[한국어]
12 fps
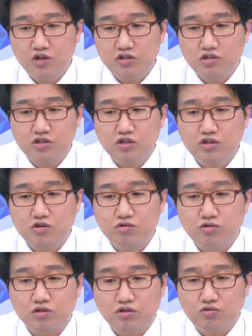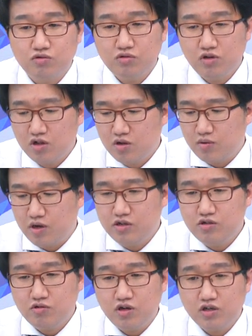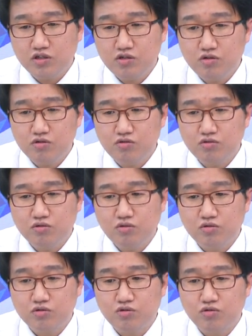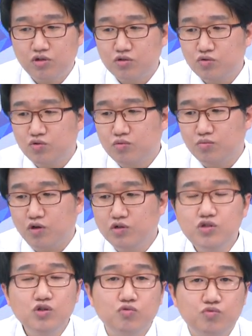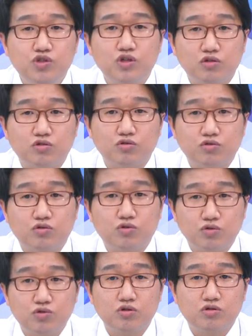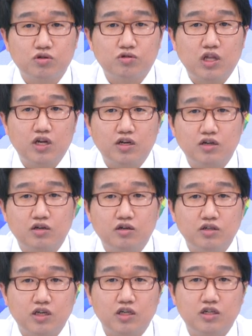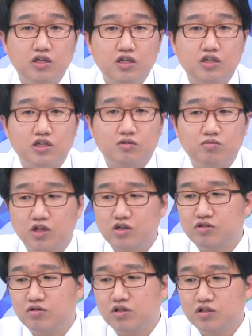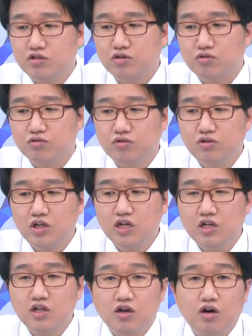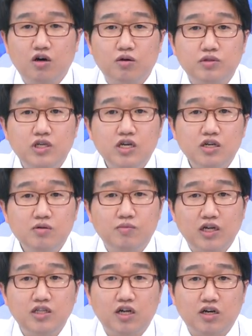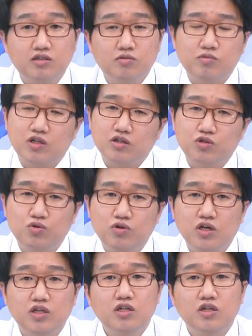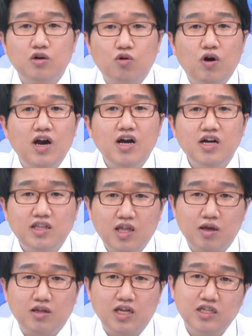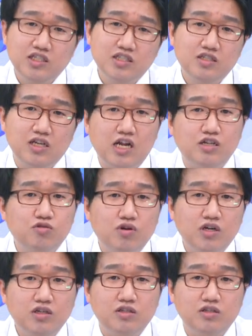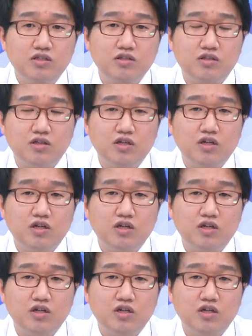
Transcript: 실질적으로 그렇고 LG화학 같은 경우도 그동안 조금 먼저 움직여줬었다라는 거 얘기를 해드리겠습니다. LG화학 같은 경우는 어, 얘기를 많이 나왔습니다. 그동안 화학 때 사실은 LG화학은